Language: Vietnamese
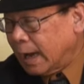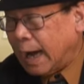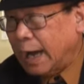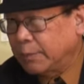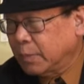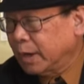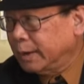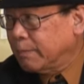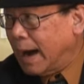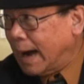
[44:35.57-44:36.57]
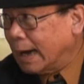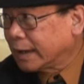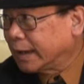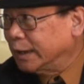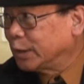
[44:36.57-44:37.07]
hai mươi ba
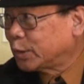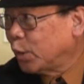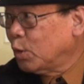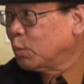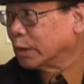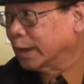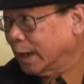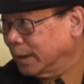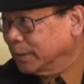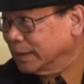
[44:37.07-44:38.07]
cây số một giờ.